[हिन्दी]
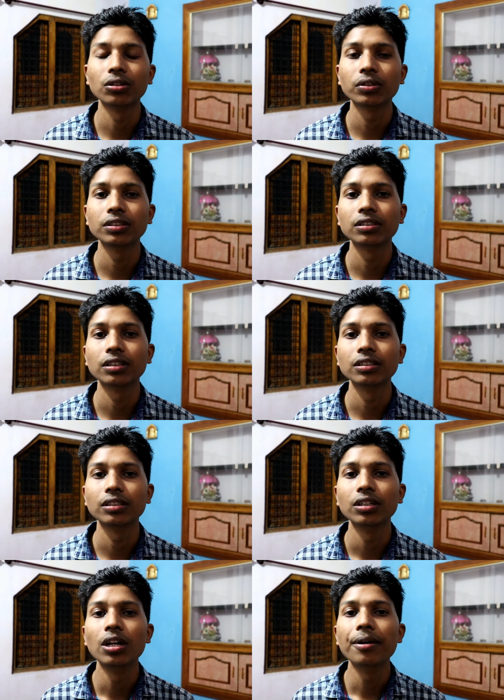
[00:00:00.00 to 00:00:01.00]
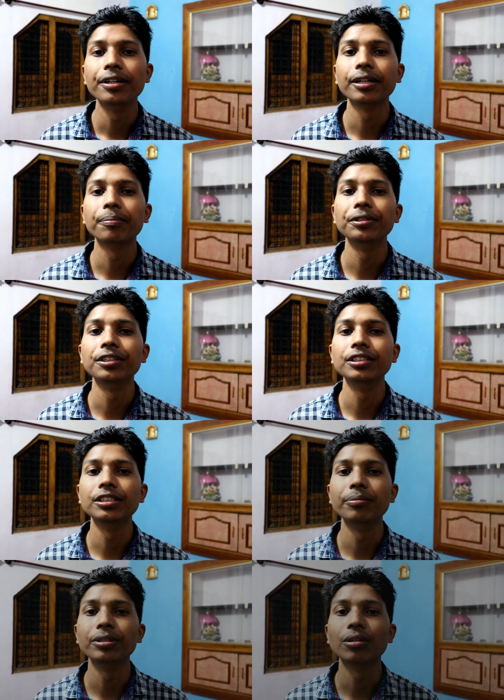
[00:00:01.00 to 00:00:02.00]
हूँ किस तरह से एक पी
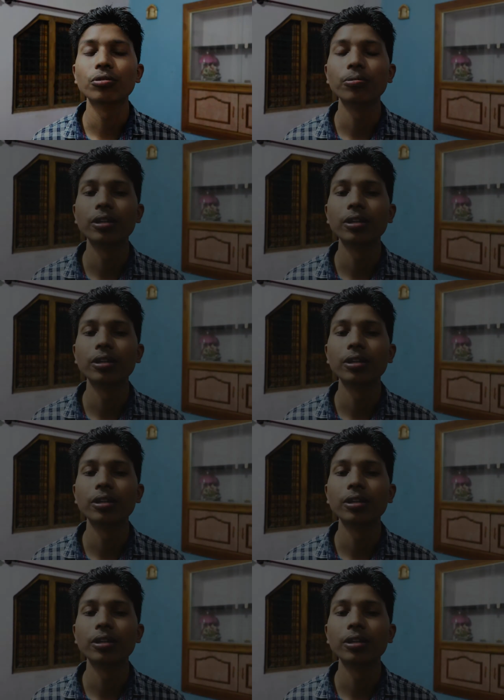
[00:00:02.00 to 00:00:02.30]
इमेज आपको